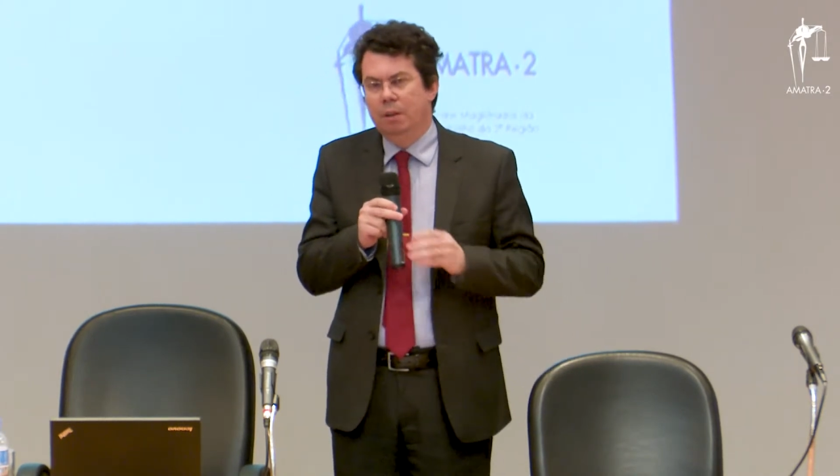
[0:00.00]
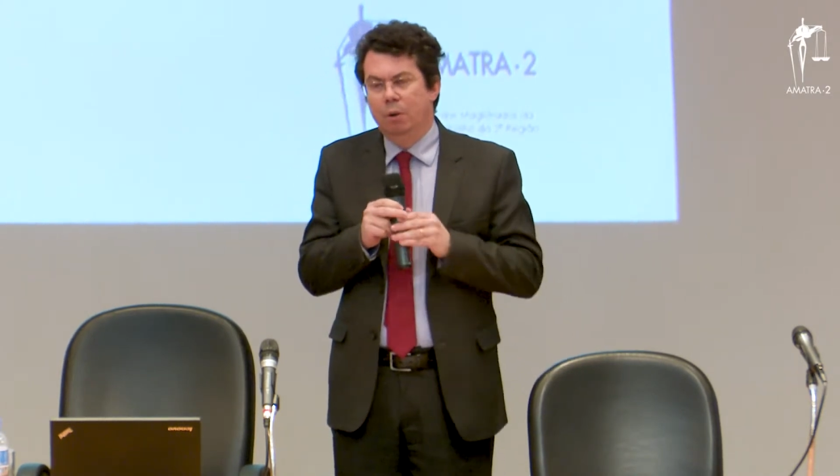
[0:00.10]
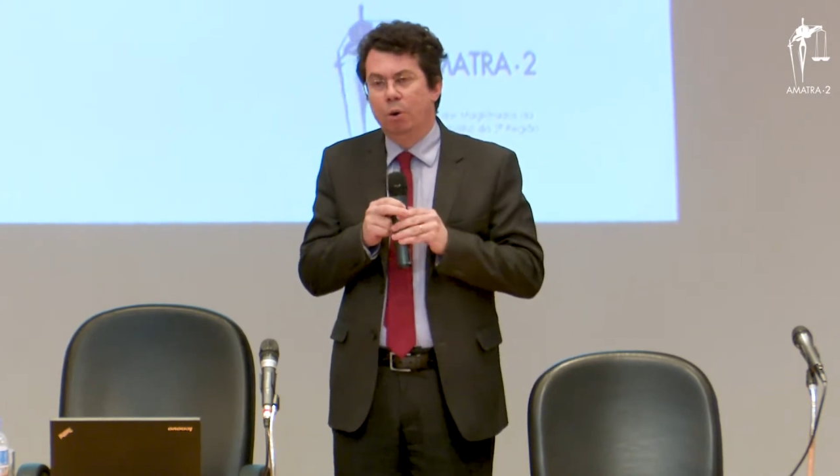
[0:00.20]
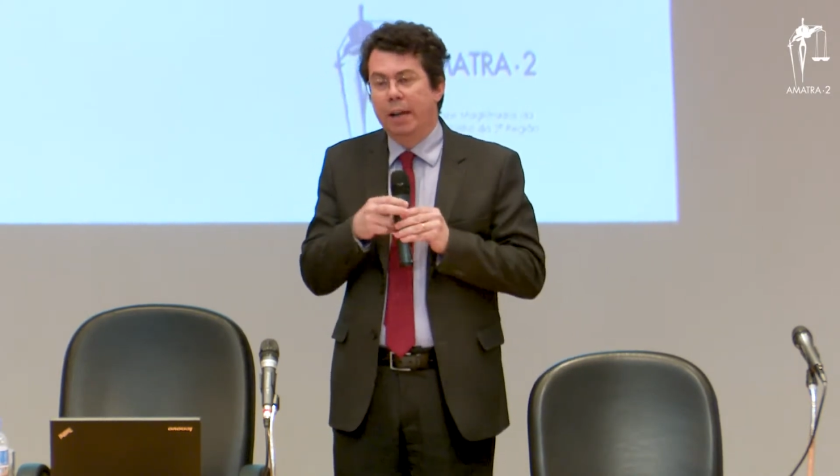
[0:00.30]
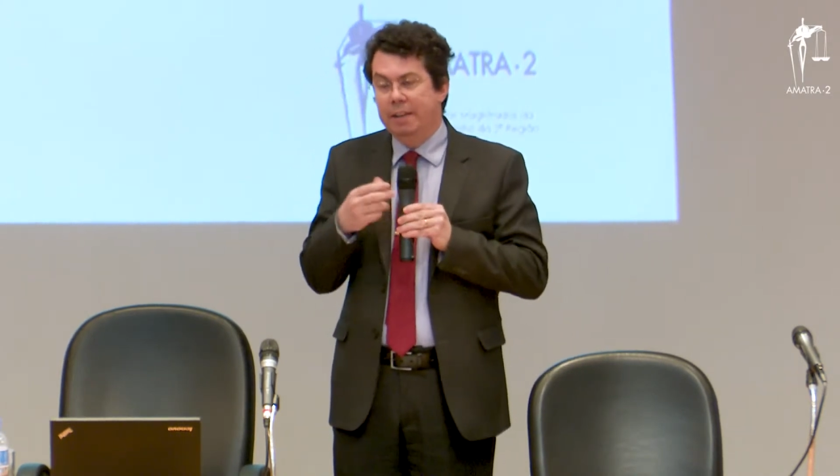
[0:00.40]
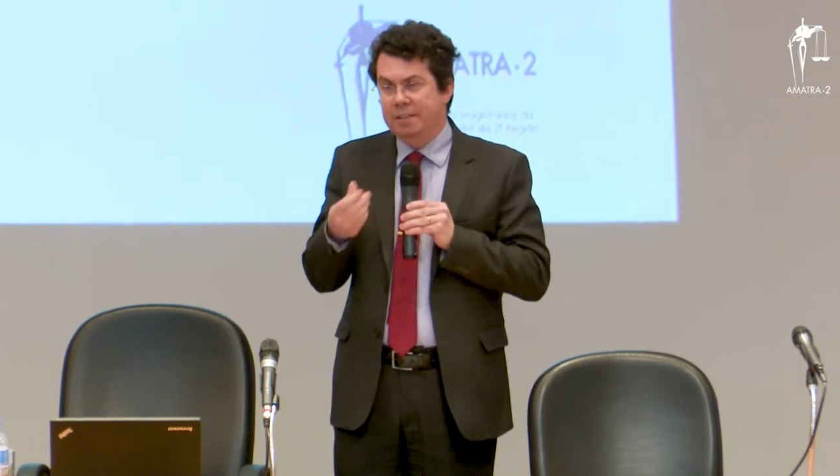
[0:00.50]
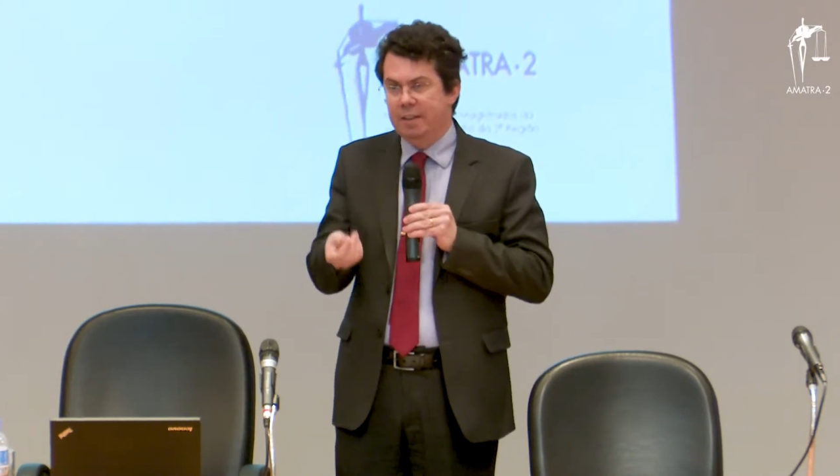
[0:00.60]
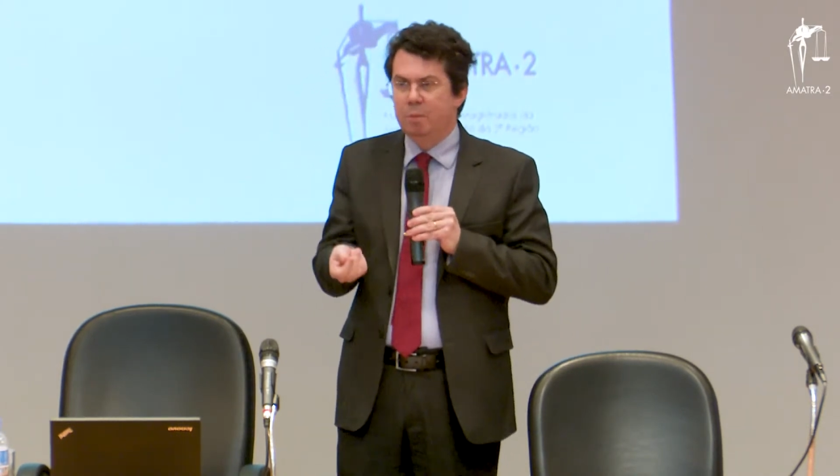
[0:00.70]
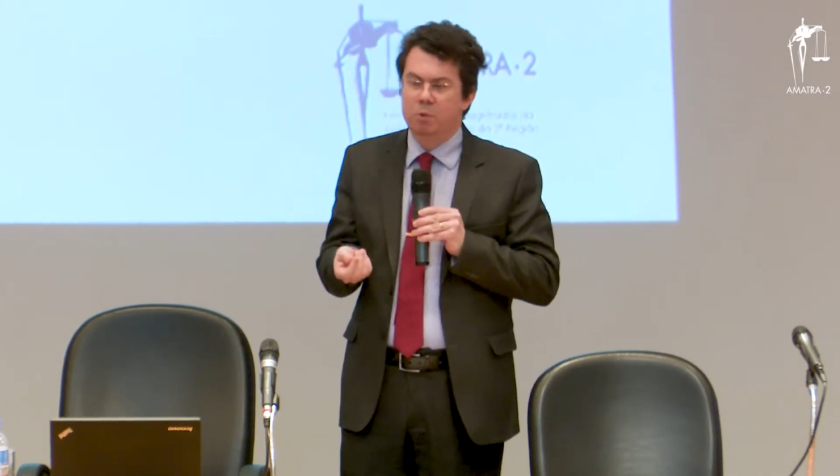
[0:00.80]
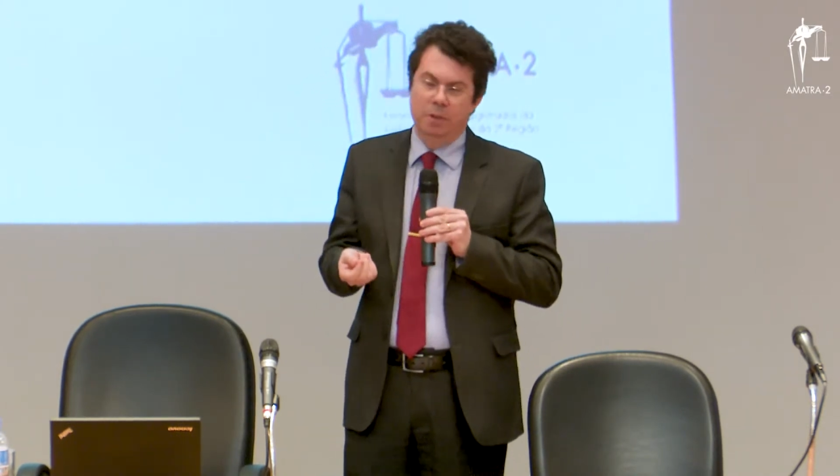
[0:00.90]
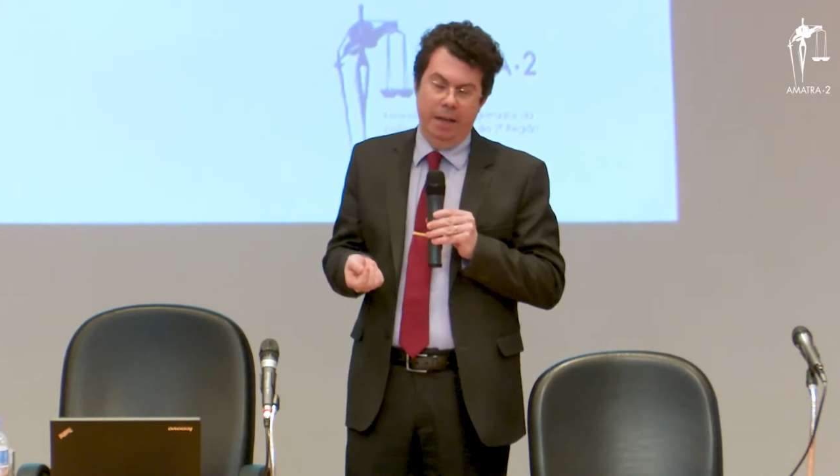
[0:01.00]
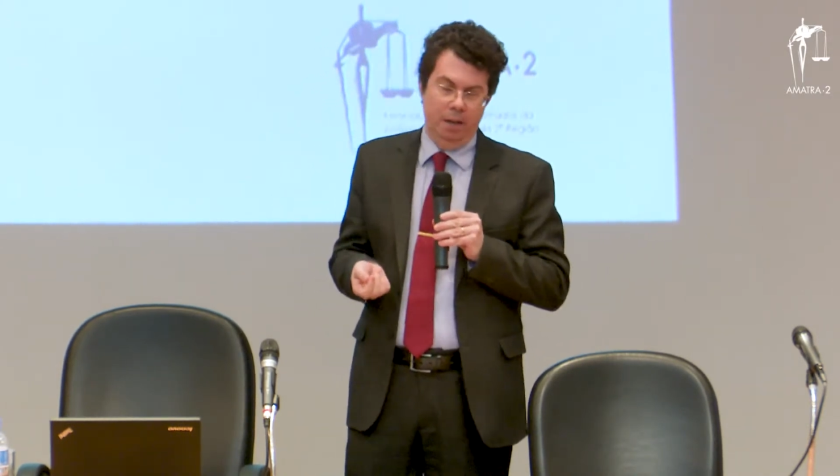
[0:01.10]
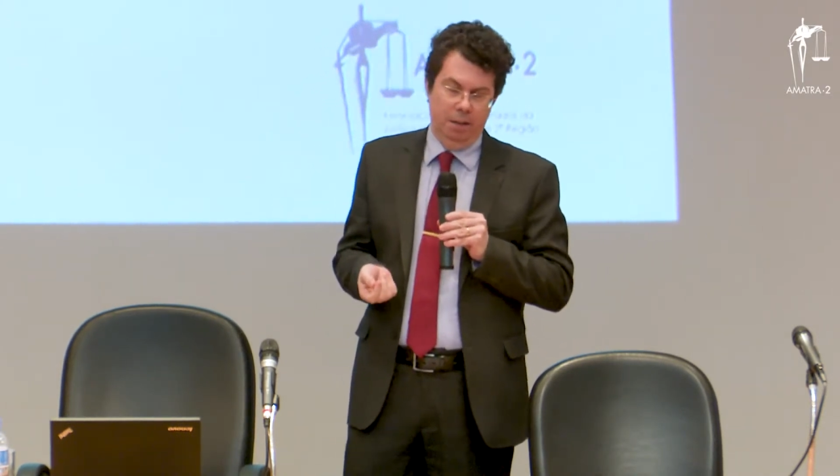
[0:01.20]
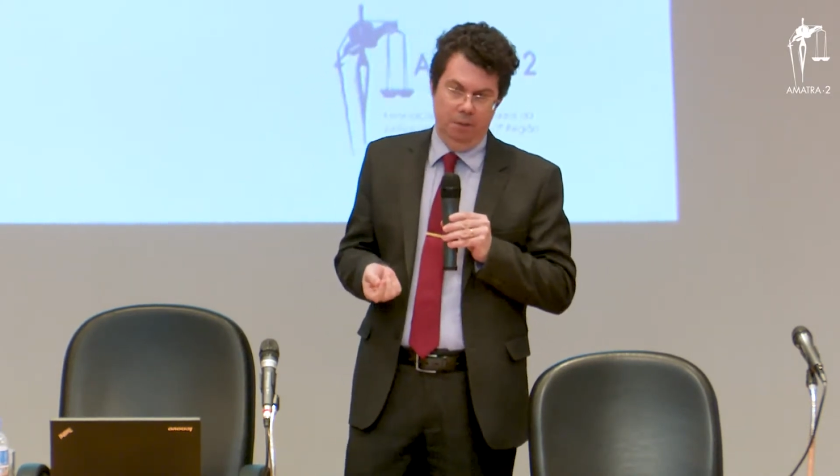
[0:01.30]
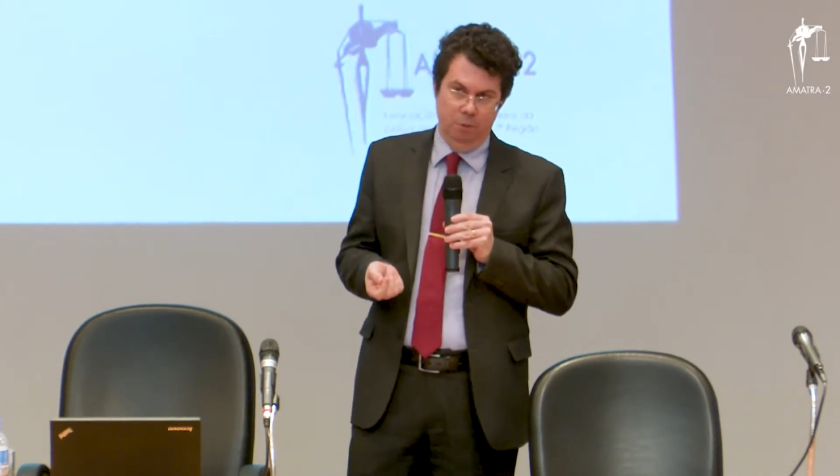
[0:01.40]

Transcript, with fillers: localizemos nela